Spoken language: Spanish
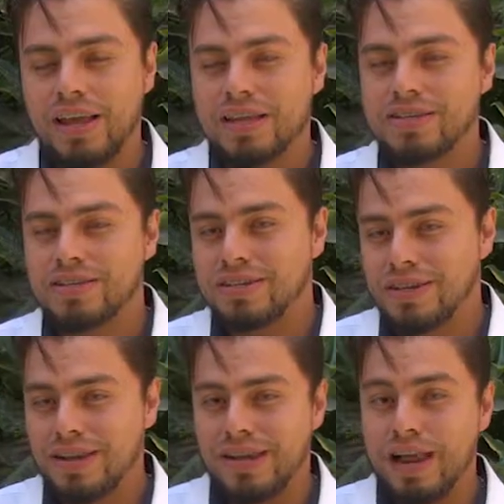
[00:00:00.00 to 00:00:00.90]
es
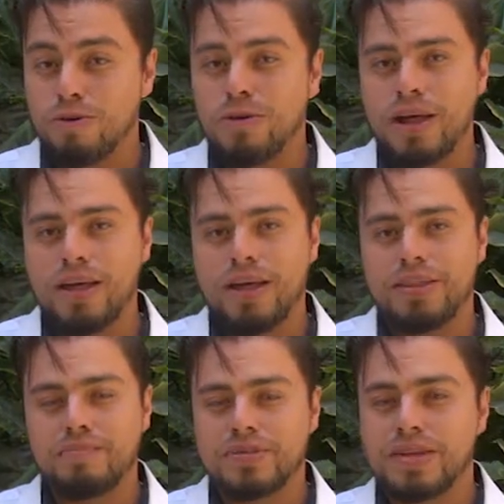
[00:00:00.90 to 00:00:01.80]
la hora
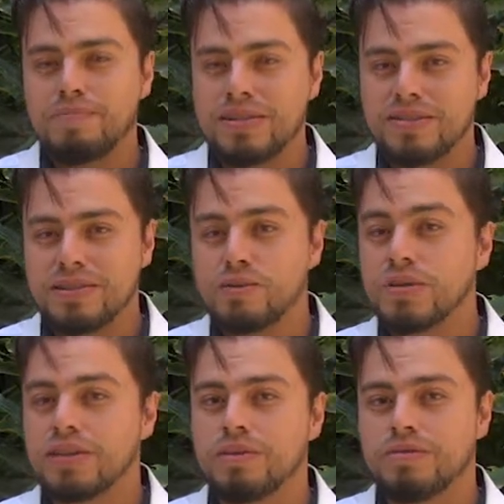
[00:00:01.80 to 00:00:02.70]
de empezar a plantearte
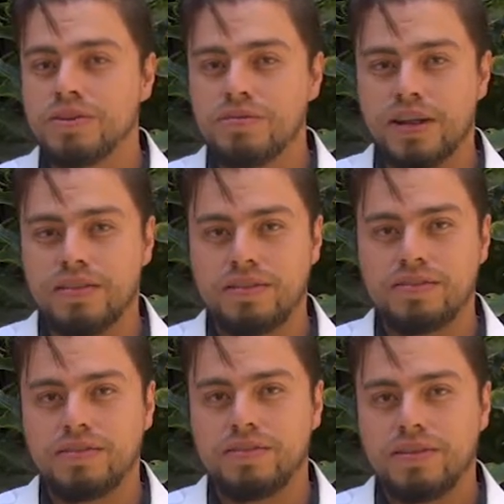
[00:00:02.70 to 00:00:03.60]
objetivos
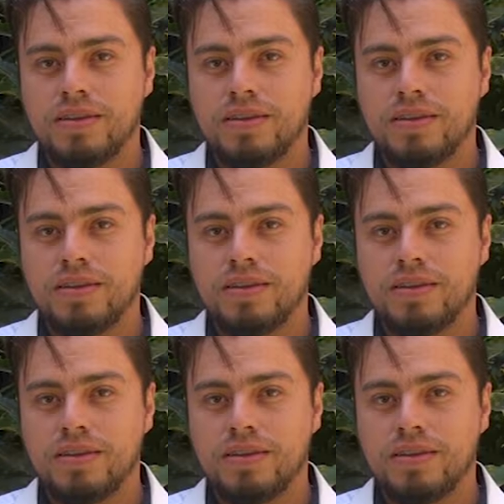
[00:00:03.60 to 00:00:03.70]
diferentes.